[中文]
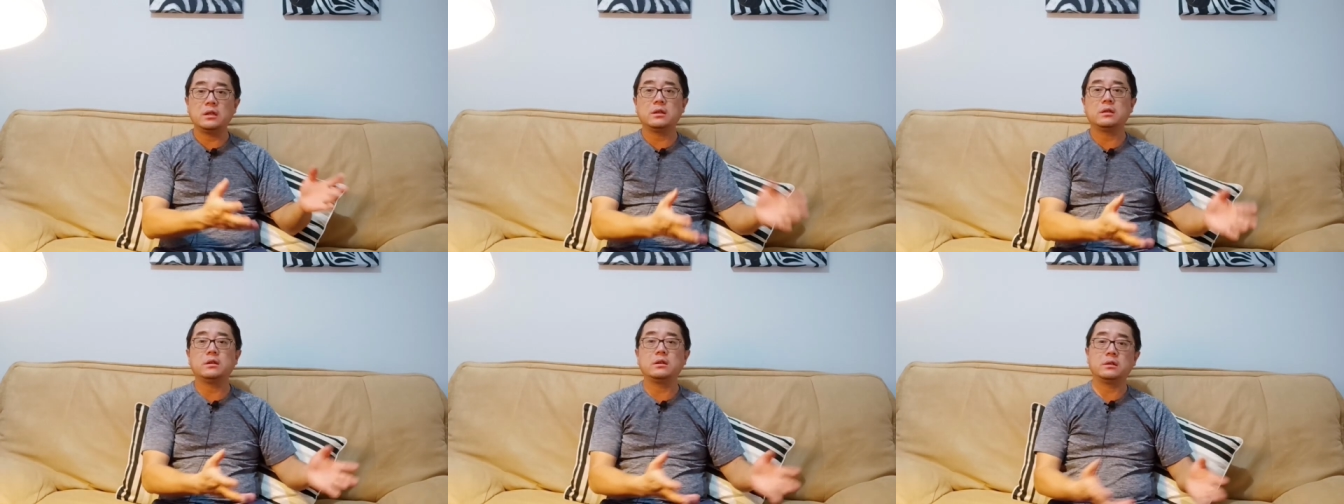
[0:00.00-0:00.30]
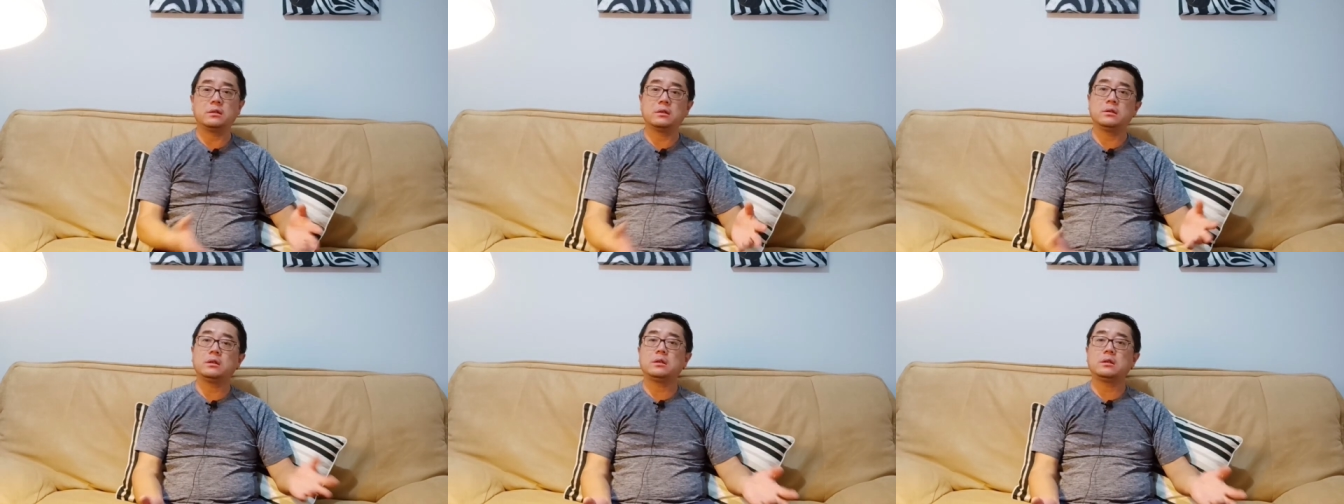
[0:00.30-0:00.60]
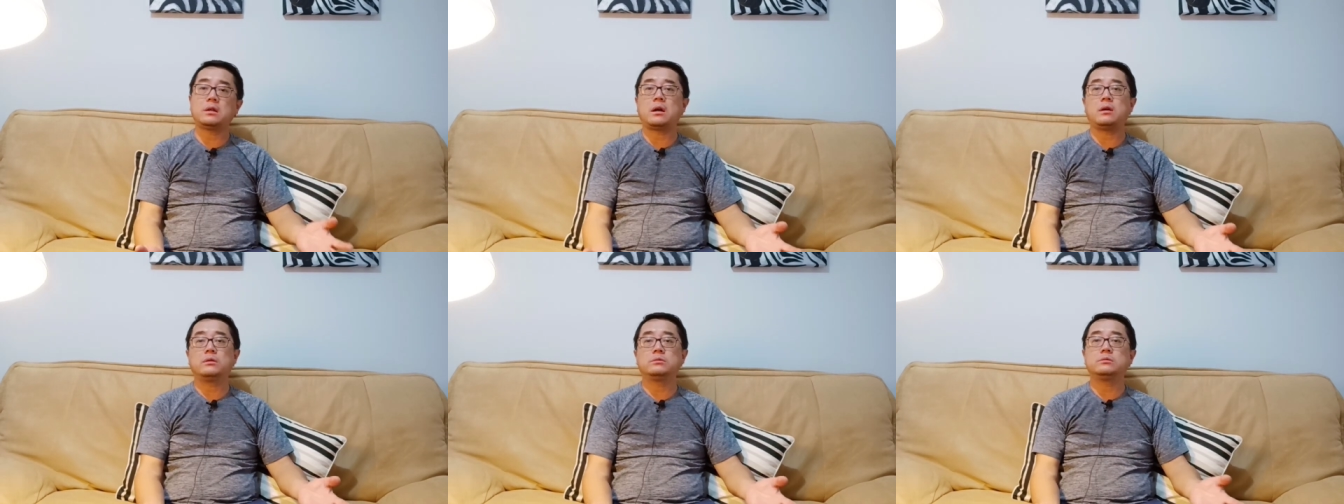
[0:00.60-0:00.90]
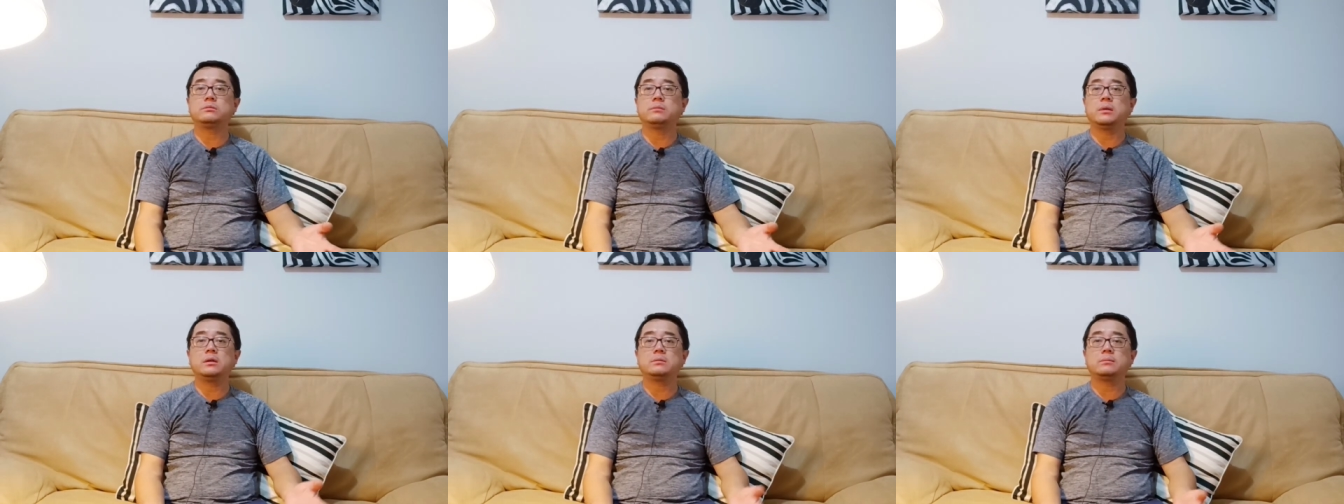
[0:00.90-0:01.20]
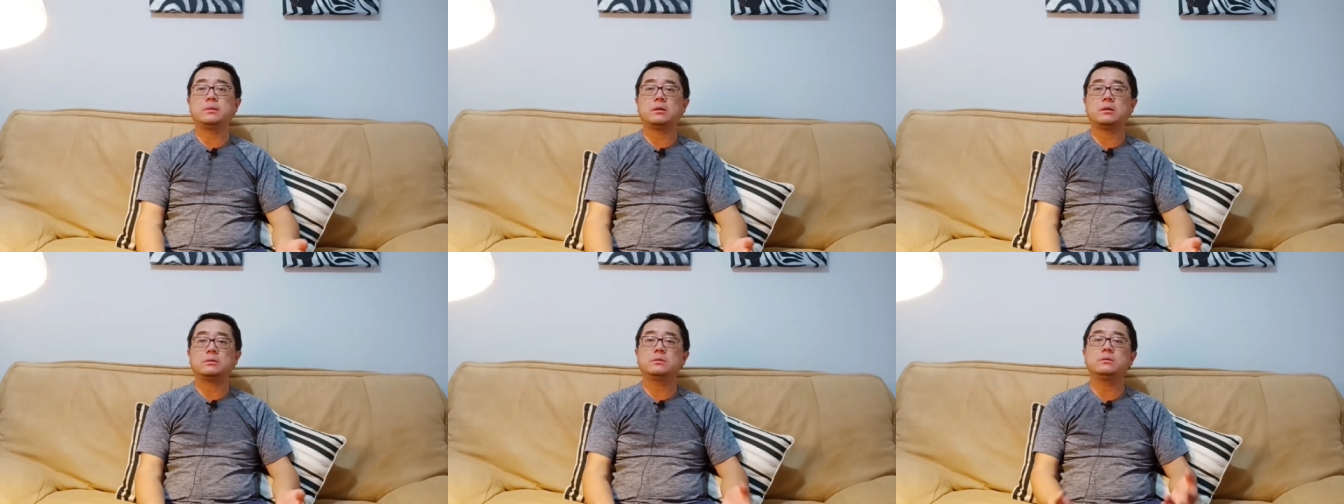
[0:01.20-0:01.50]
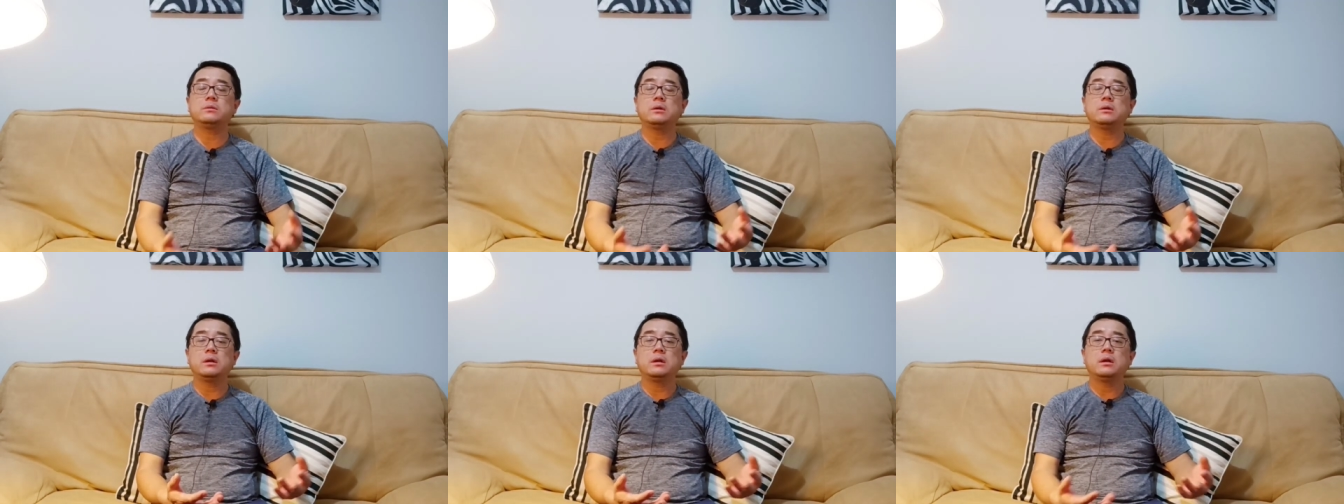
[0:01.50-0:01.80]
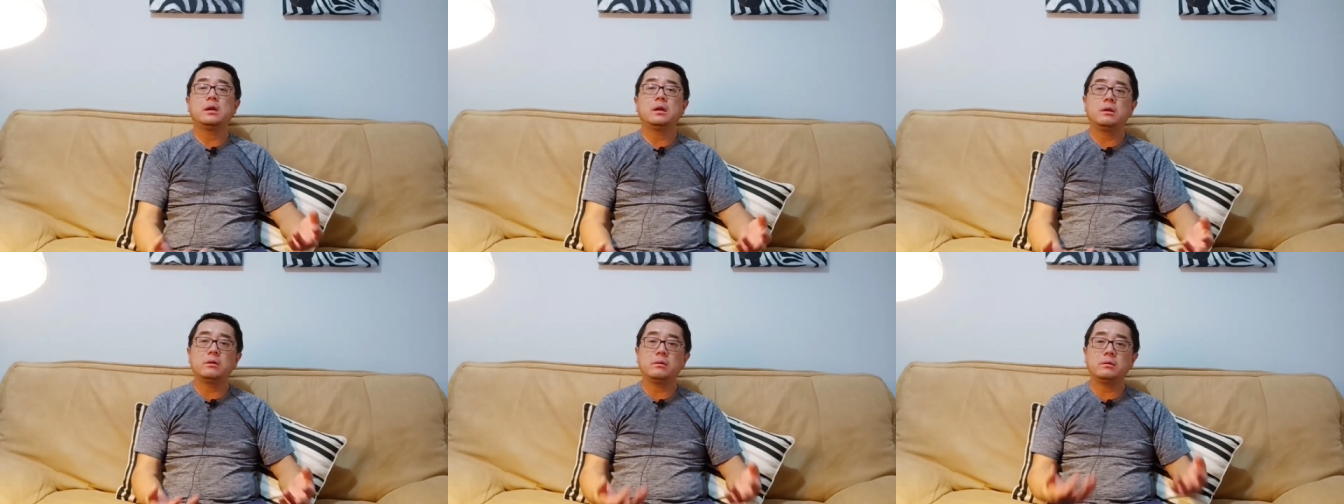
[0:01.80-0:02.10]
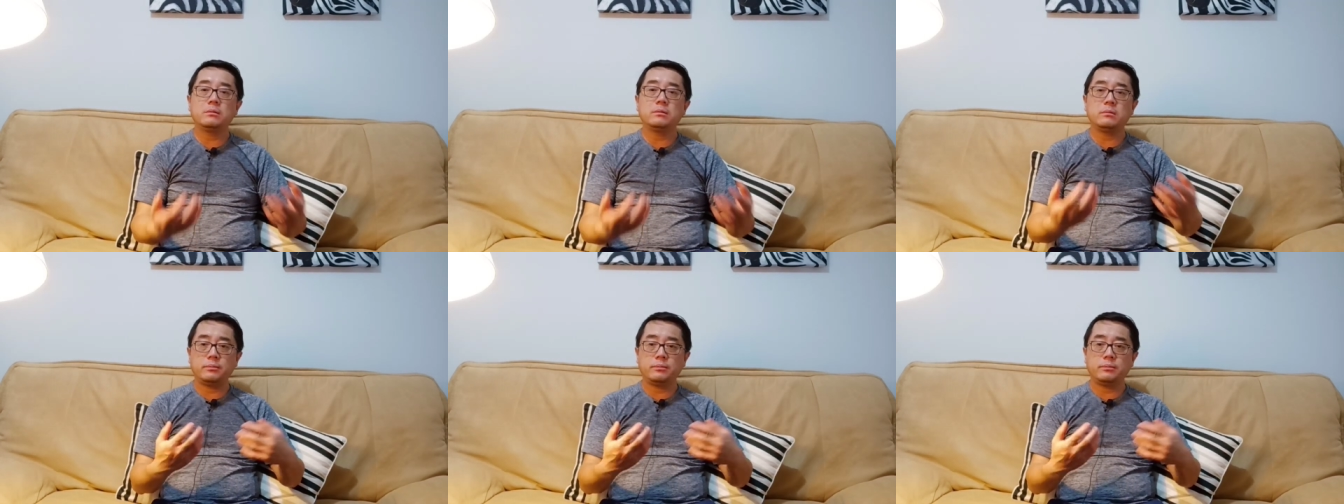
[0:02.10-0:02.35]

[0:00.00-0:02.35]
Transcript: 你得到的好处没有什么好处，因为因为